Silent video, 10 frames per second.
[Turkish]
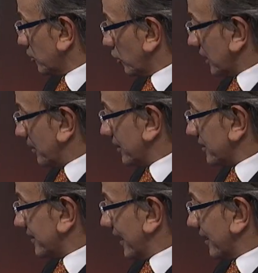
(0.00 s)
ağırlıklı
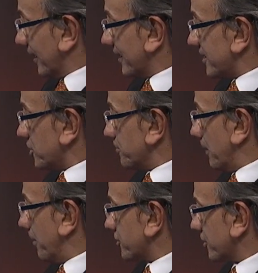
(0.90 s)
ortalamalarında tekrar
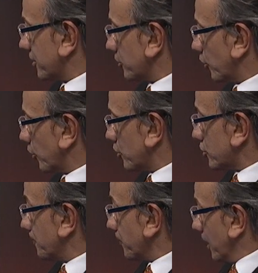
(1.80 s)
kesişmeye başladığını
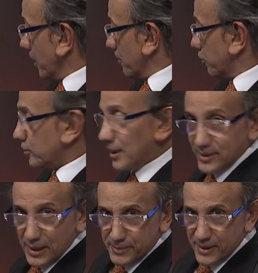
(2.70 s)
görüyoruz.
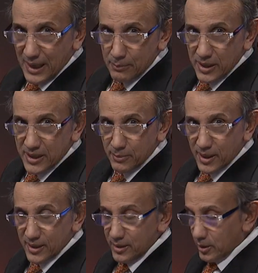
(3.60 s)
Buradan tepki gelme
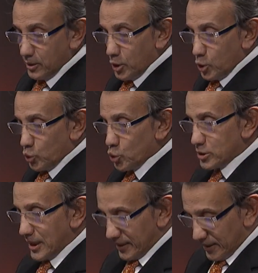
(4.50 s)
ihtimalinin
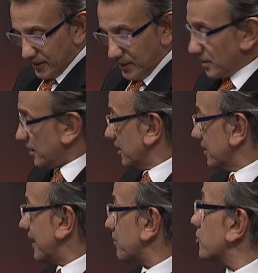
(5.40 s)
güçlendiğini
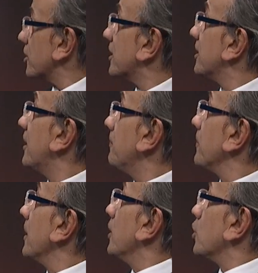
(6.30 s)
e, net bir
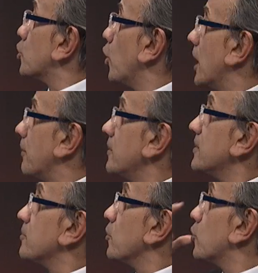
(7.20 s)
şekilde
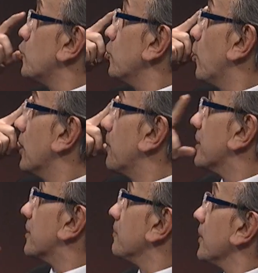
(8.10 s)
söylememiz mümkün
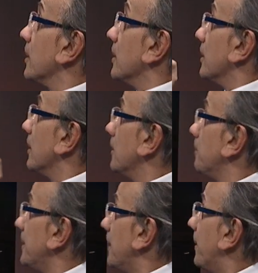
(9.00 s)
olabilir.
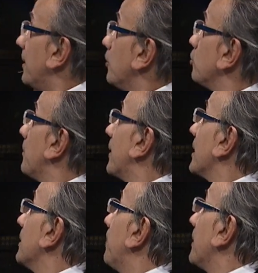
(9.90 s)
E, bir de
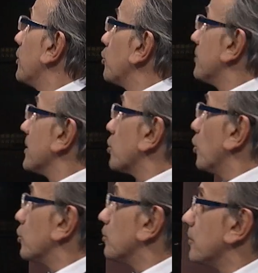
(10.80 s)
paladyuma bakalım.
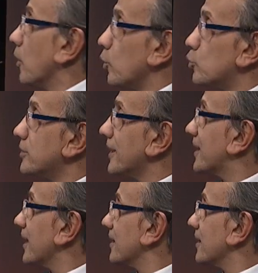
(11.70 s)
Paladyumda son 30